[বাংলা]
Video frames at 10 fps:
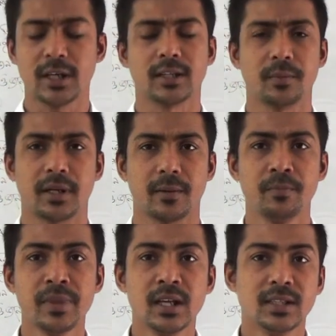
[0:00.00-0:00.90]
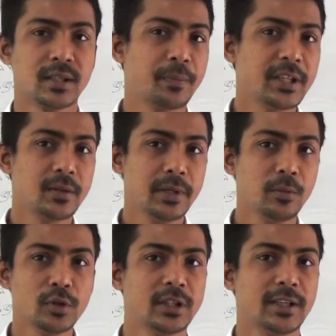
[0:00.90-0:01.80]
জাগতে পারে যে পৃথিবীর
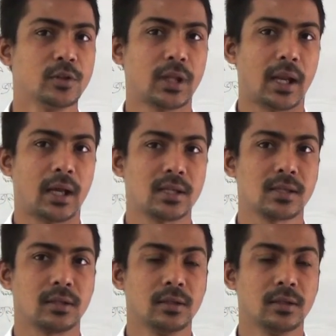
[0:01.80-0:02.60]
মধ্যেই তো তারা আছে